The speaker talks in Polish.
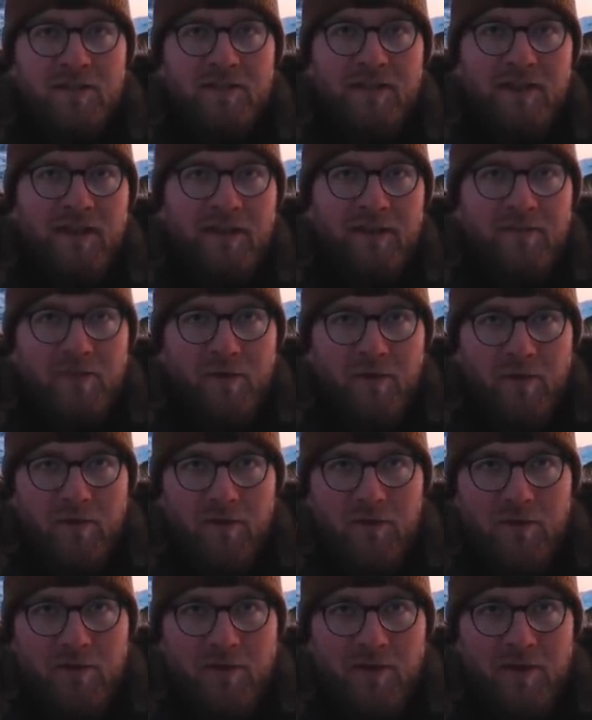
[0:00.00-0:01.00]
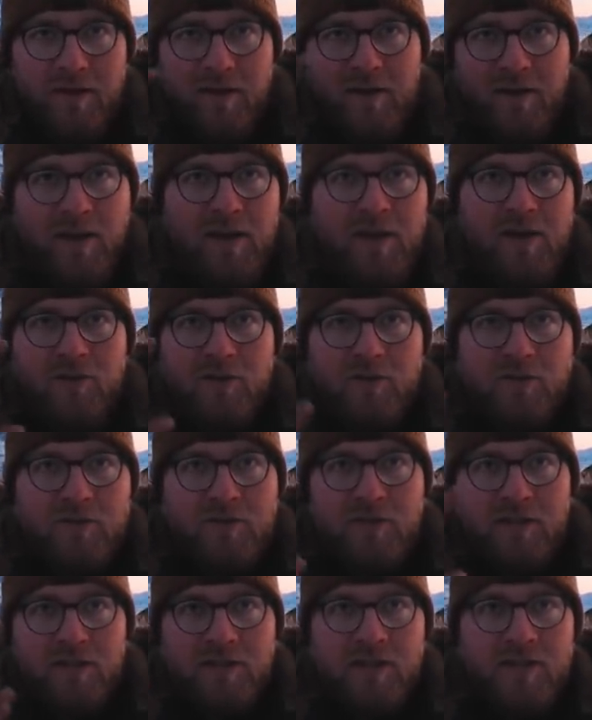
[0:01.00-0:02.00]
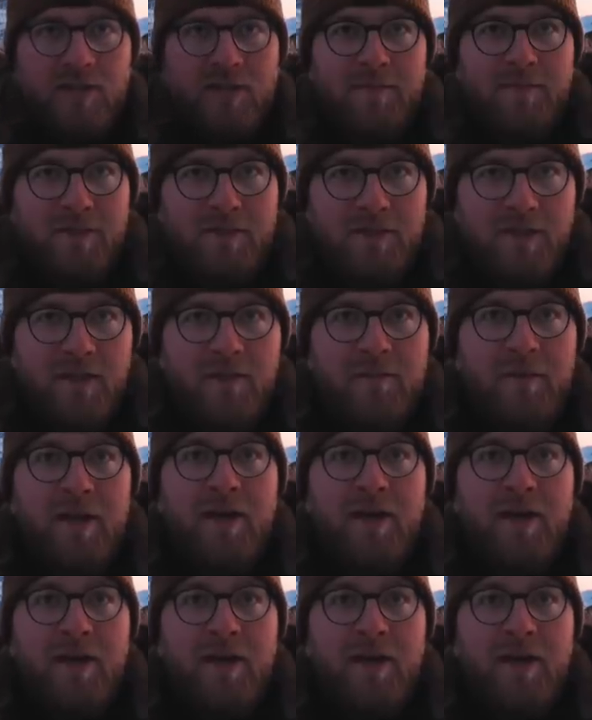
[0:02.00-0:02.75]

i na jakiej wysokości te cząsteczki tam zaczynają